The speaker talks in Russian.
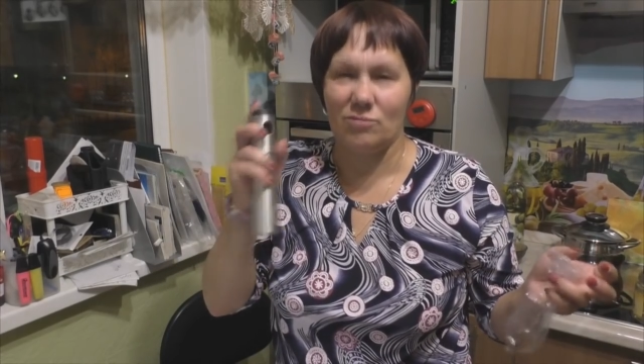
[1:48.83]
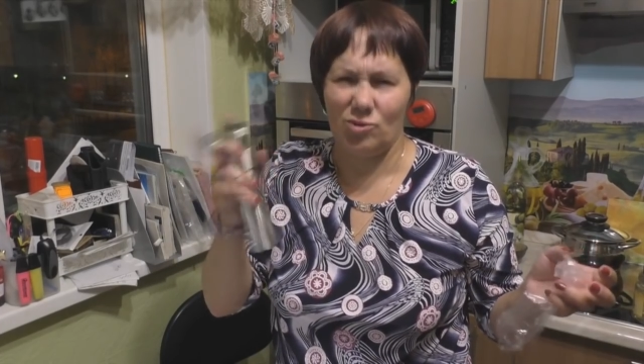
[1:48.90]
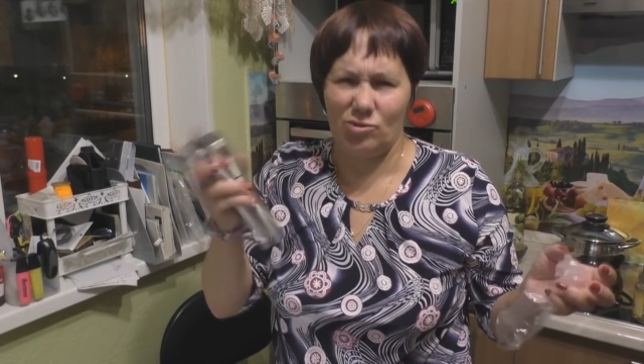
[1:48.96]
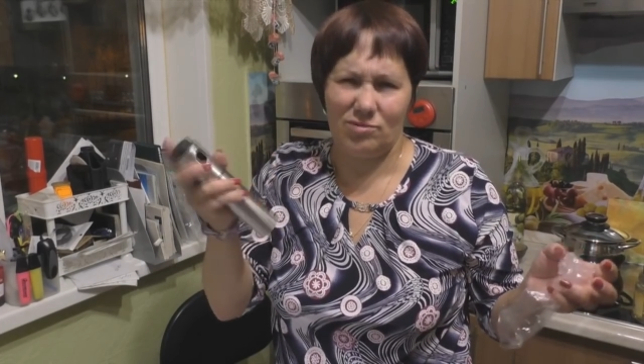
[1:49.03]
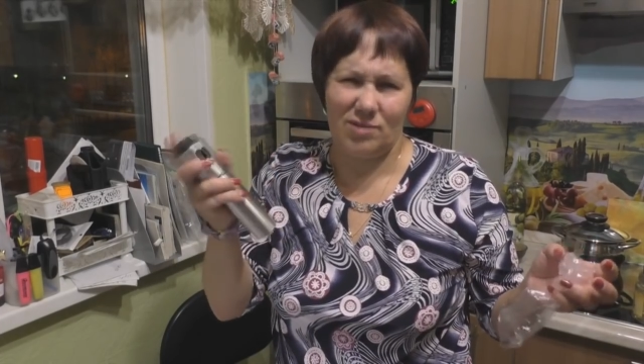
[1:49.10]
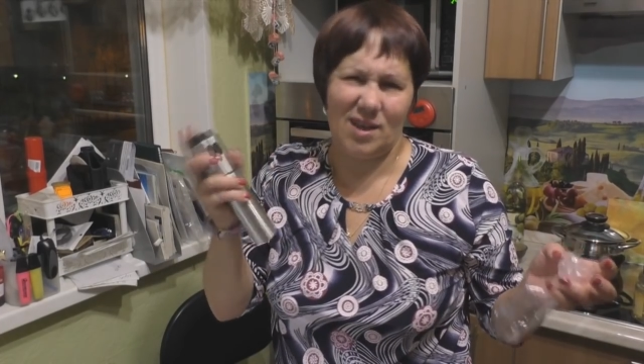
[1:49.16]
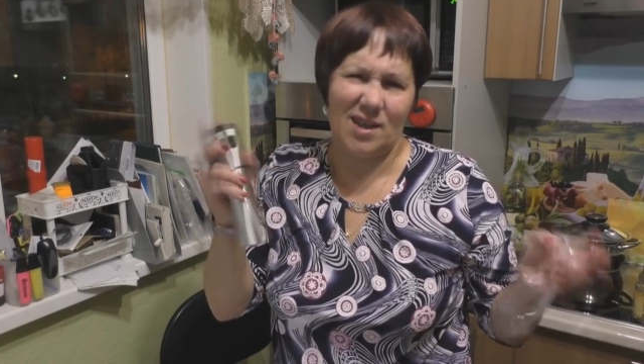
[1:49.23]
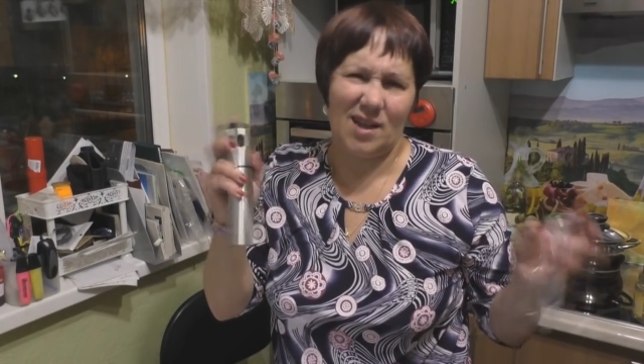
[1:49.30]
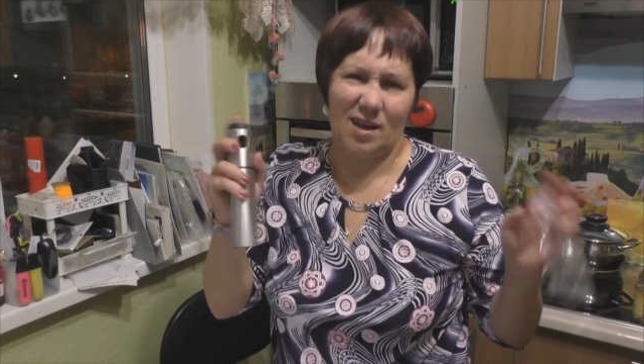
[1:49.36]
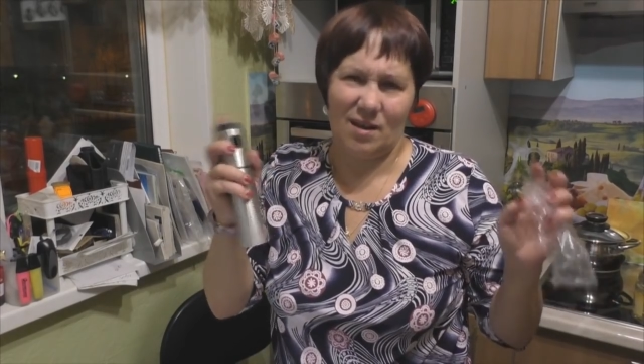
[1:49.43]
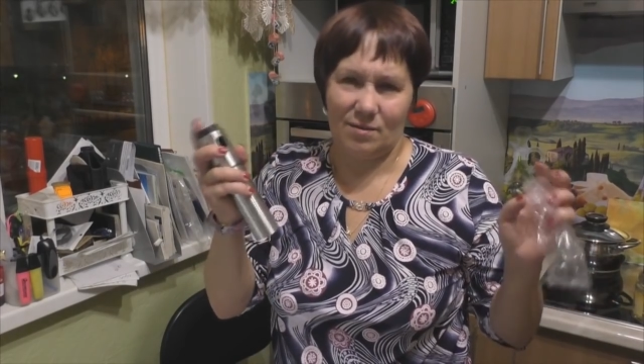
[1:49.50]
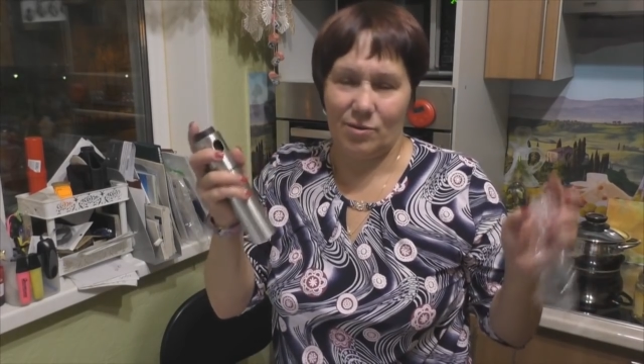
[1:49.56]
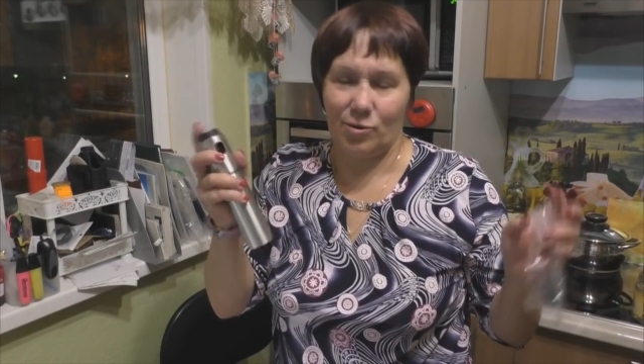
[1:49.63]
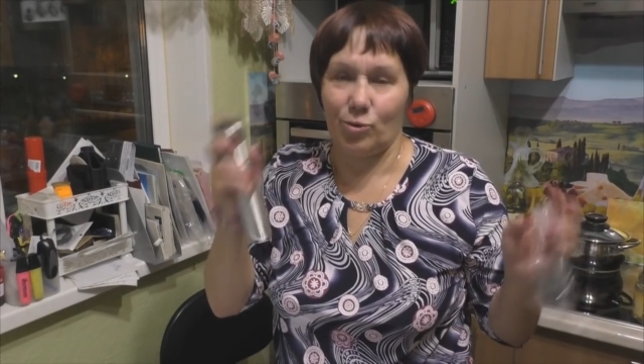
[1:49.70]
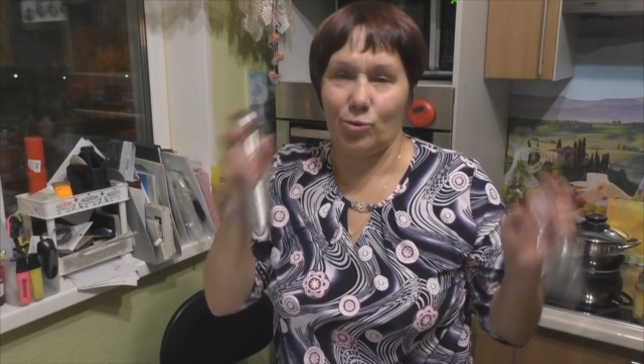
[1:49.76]
Ну, я
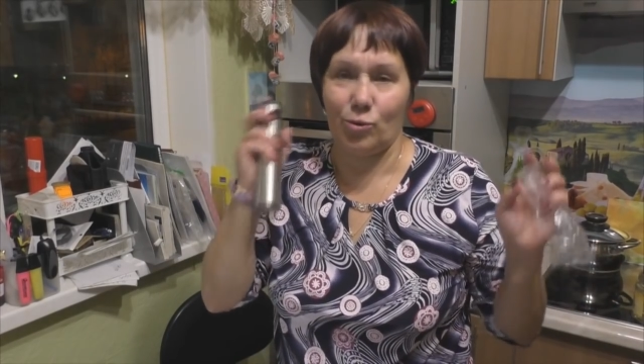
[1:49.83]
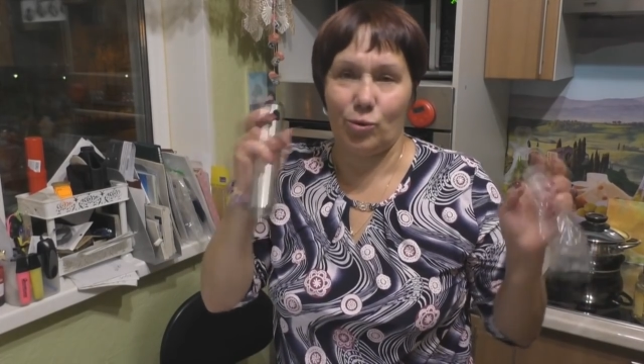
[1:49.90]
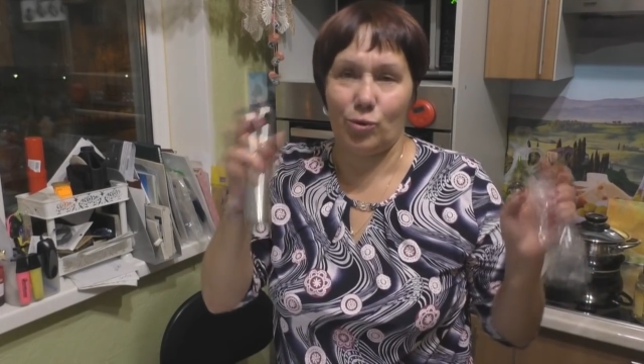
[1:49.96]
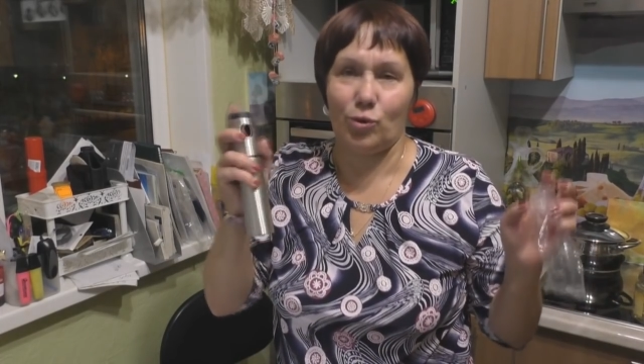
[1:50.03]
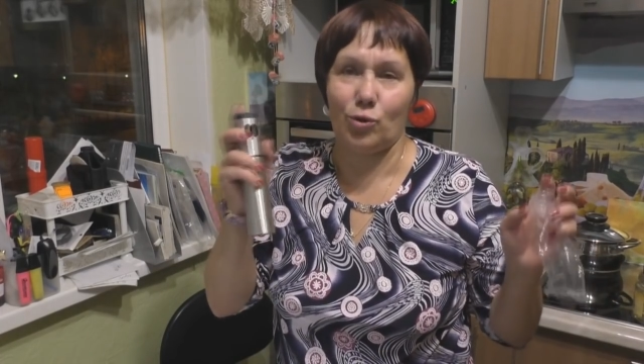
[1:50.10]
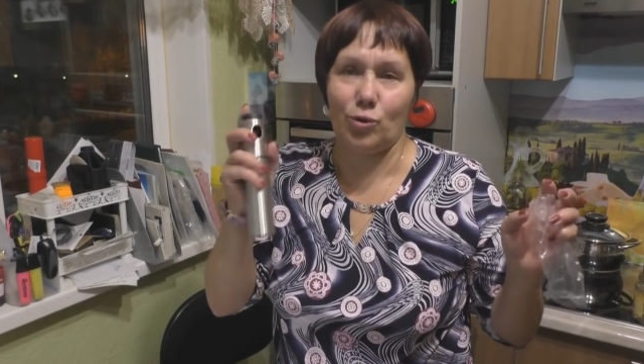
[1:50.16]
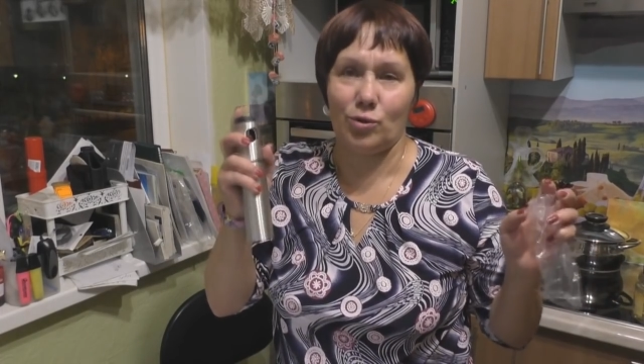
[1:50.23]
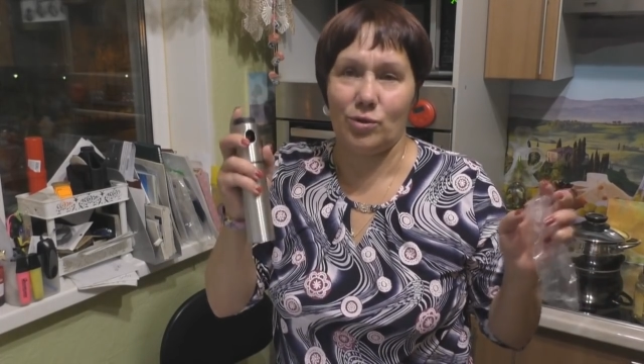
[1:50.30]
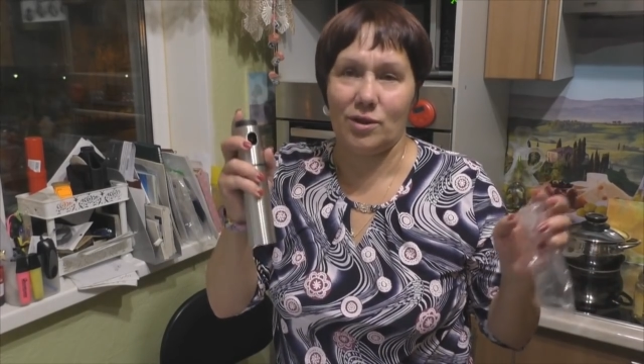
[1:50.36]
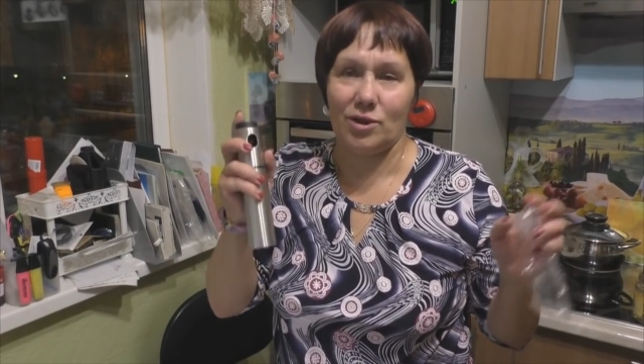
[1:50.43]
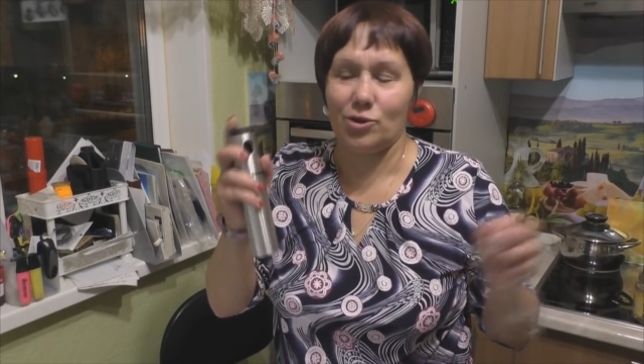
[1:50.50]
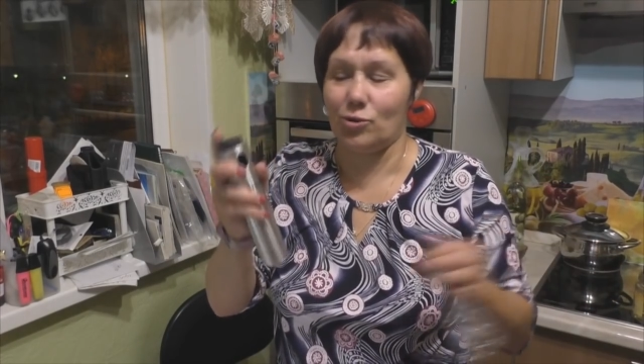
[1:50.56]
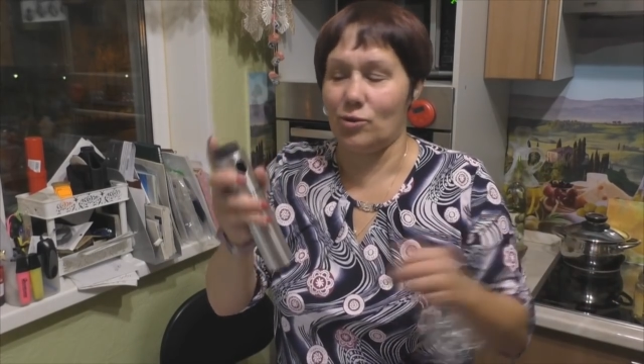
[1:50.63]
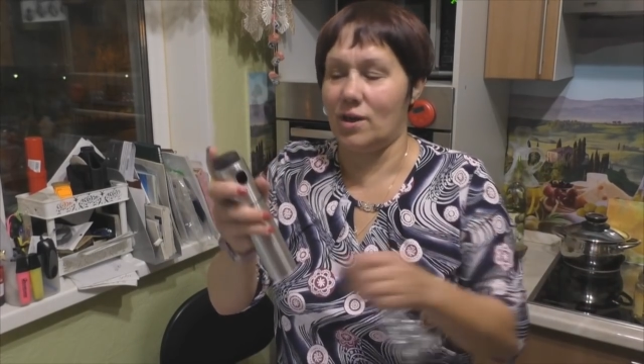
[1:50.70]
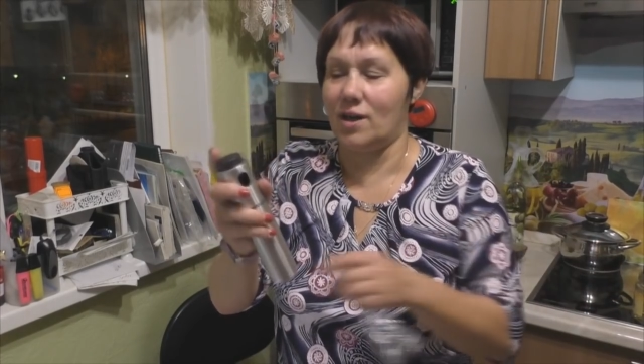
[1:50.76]
так говорю, кто на
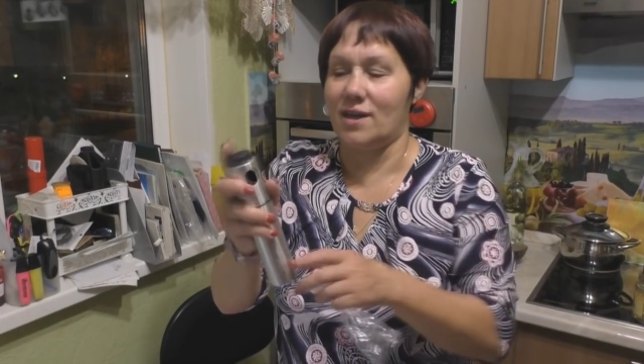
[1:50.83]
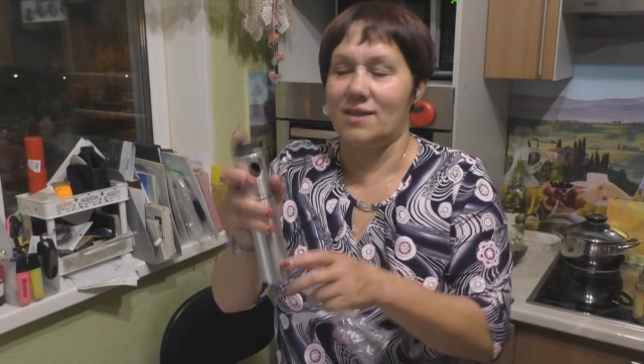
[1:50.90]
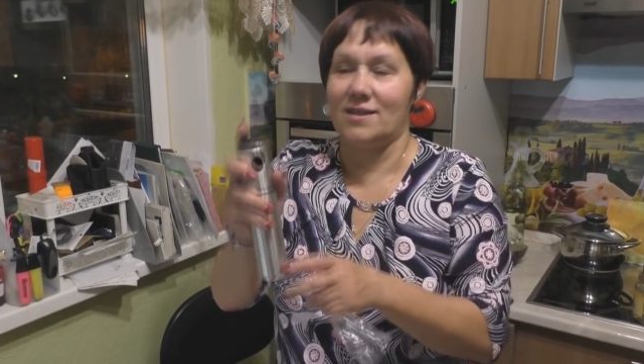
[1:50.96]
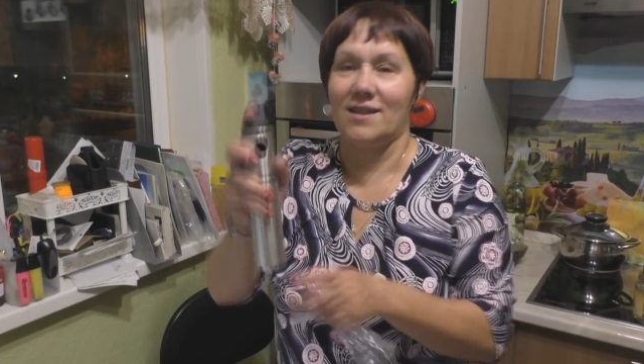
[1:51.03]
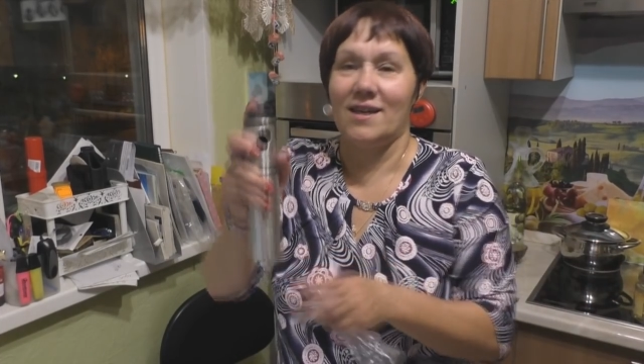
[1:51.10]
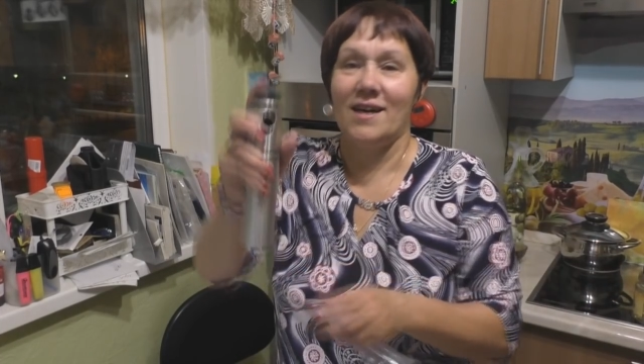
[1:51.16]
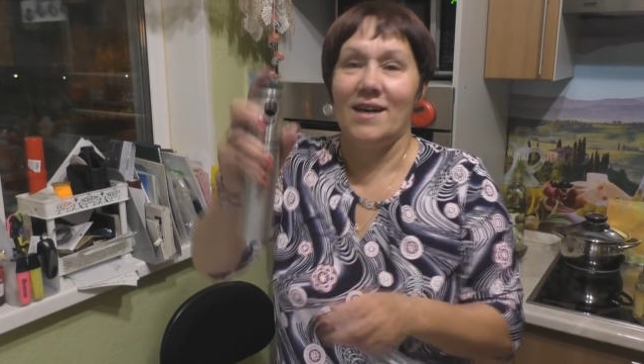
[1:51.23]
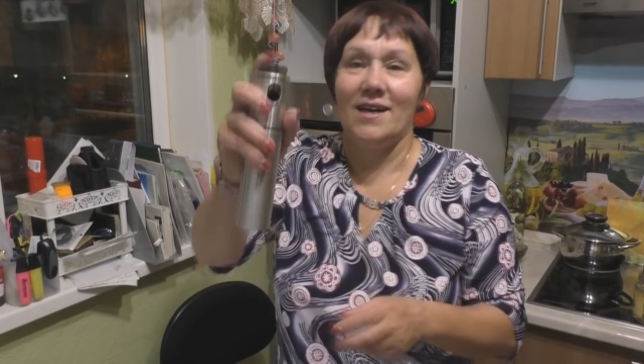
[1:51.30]
что гораст.